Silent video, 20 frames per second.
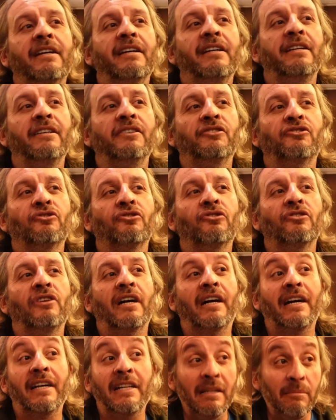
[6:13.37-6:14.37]
y yo
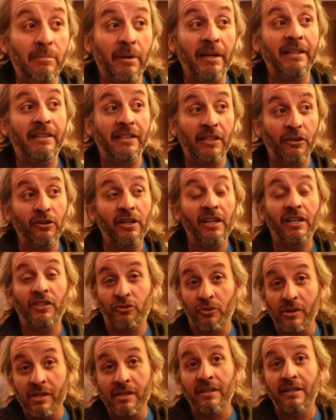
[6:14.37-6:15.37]
acá en el país tengo la
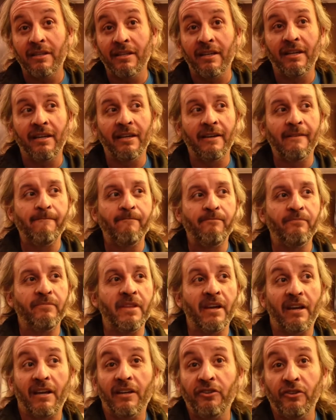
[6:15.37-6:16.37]
suerte
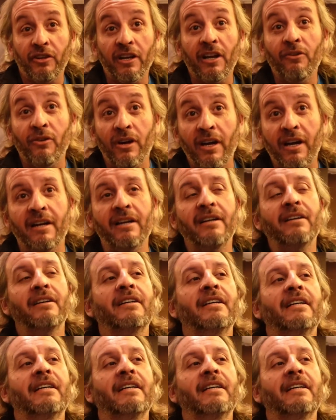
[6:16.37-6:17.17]
de, gestionarlo acá.